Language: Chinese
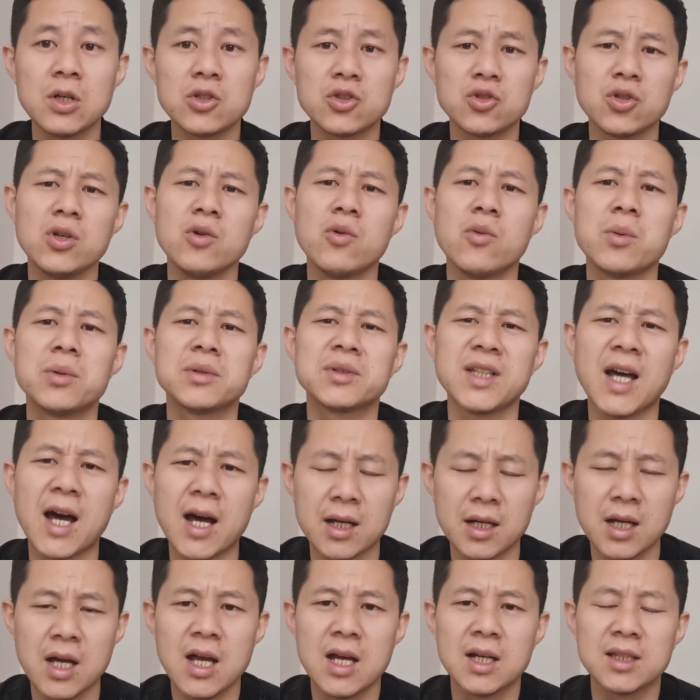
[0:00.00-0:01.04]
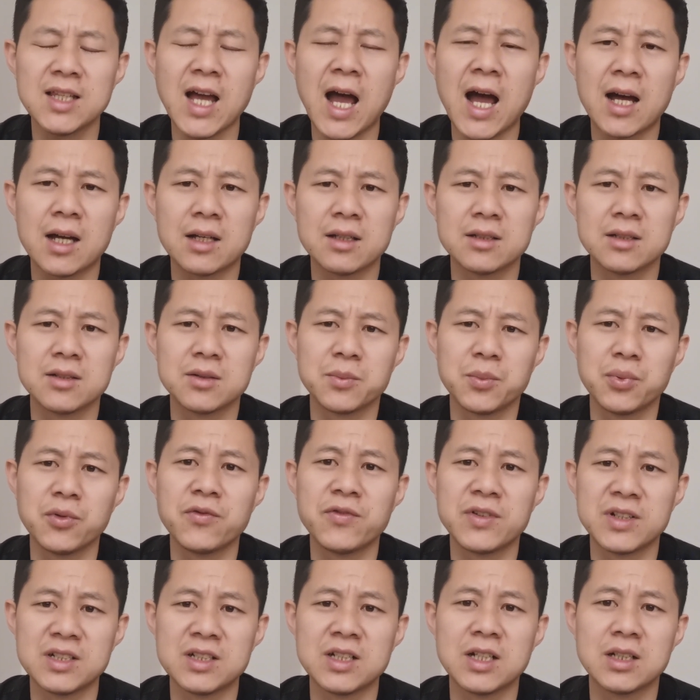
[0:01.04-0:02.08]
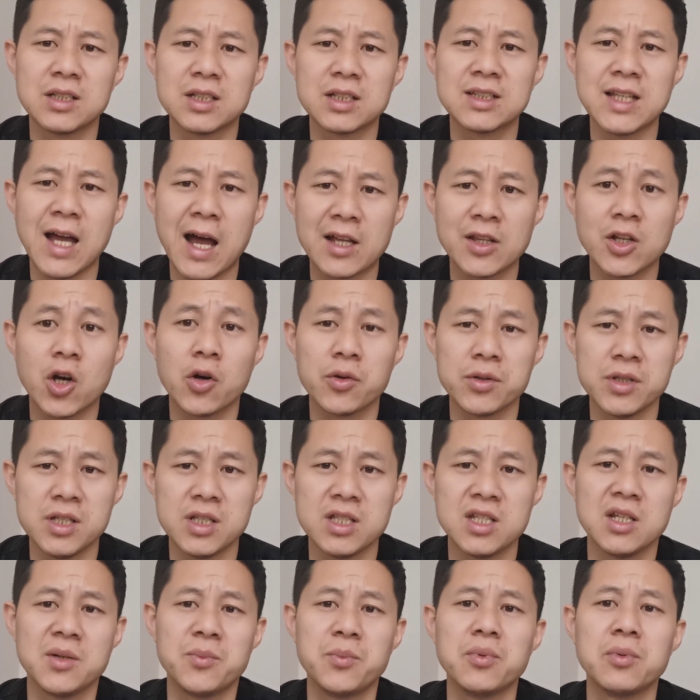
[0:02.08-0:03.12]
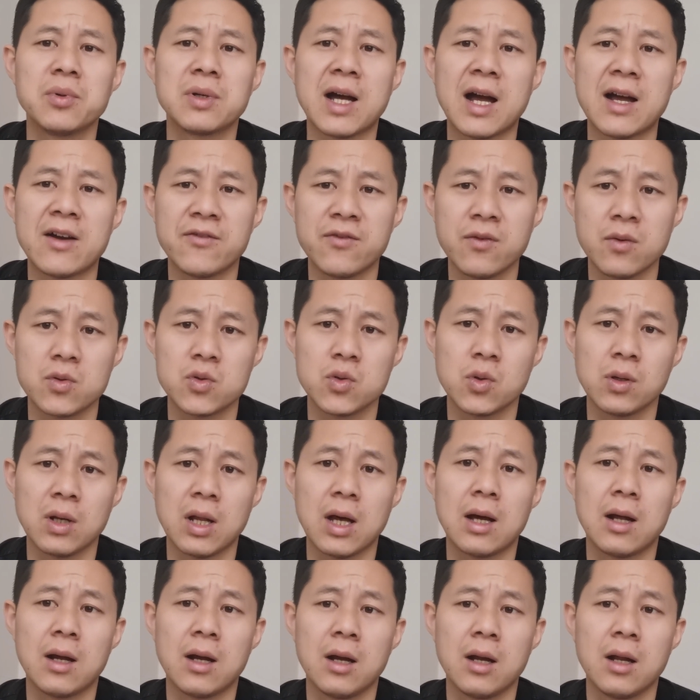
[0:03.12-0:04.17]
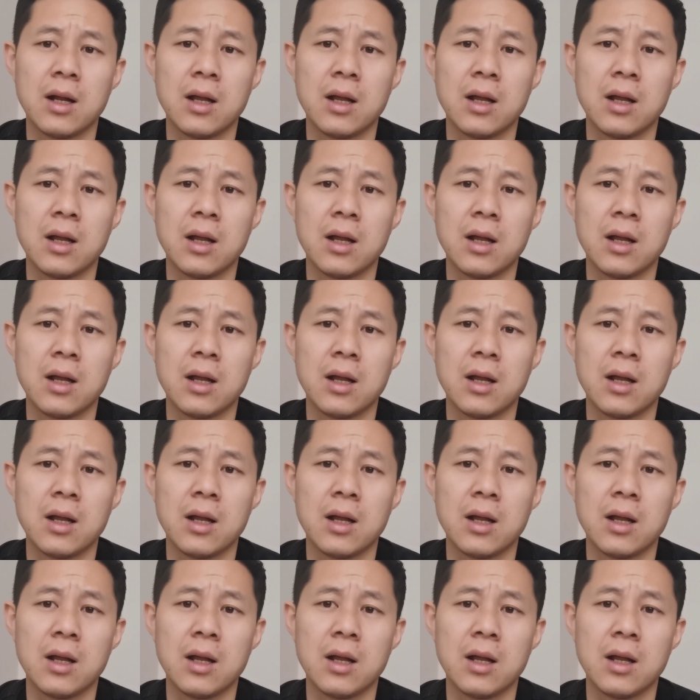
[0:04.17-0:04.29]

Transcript: 所以，我们大大部分人的大脑已经不堪负重了。